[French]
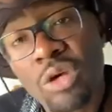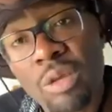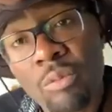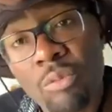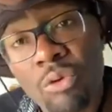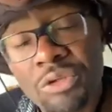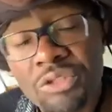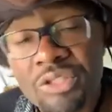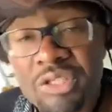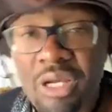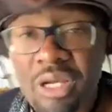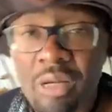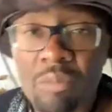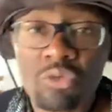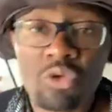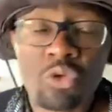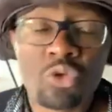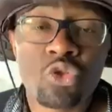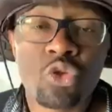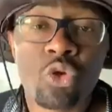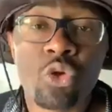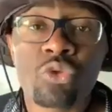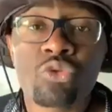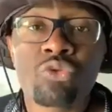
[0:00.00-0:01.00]
Et Maurice Camteau
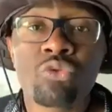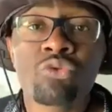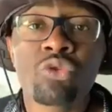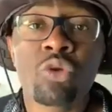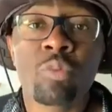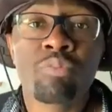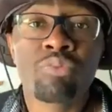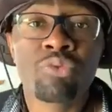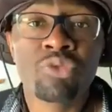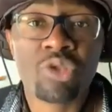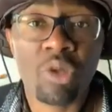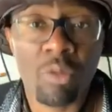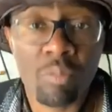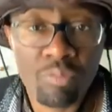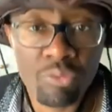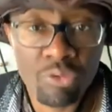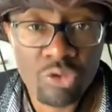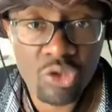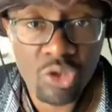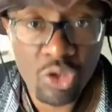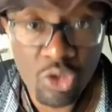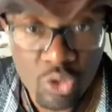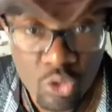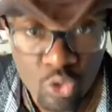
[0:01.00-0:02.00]
se retrouve de plus en
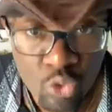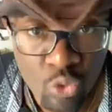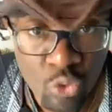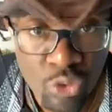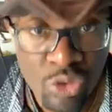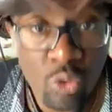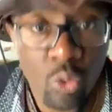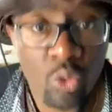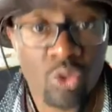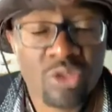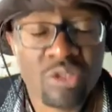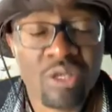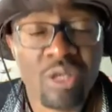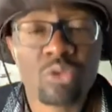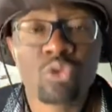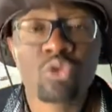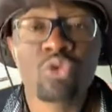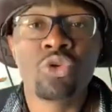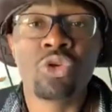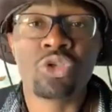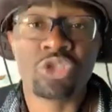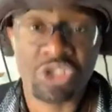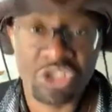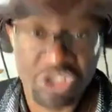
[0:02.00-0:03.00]
plus réduit au statut
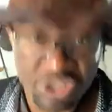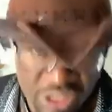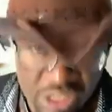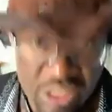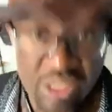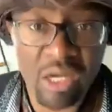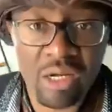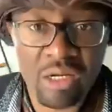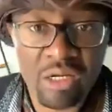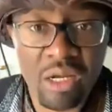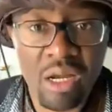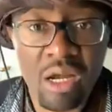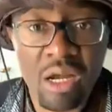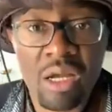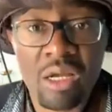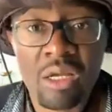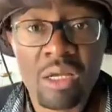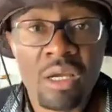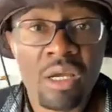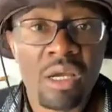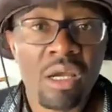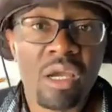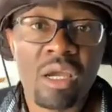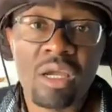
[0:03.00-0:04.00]
de chier caca
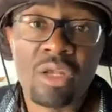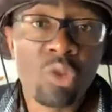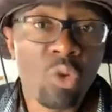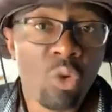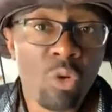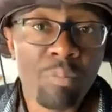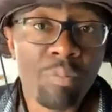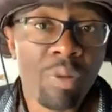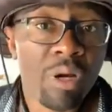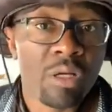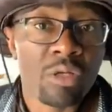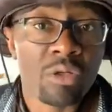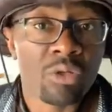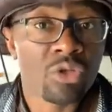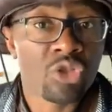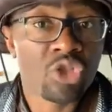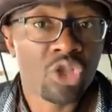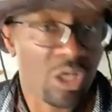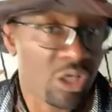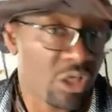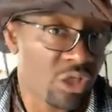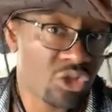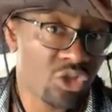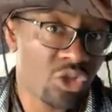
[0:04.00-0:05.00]
et non pas de
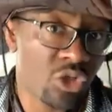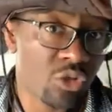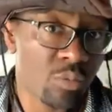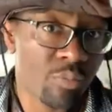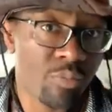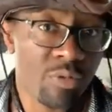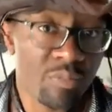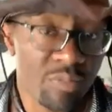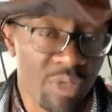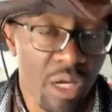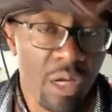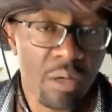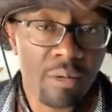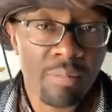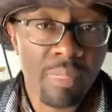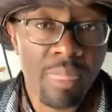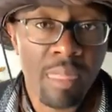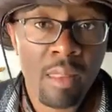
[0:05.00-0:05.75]
challenger de Paul Bien.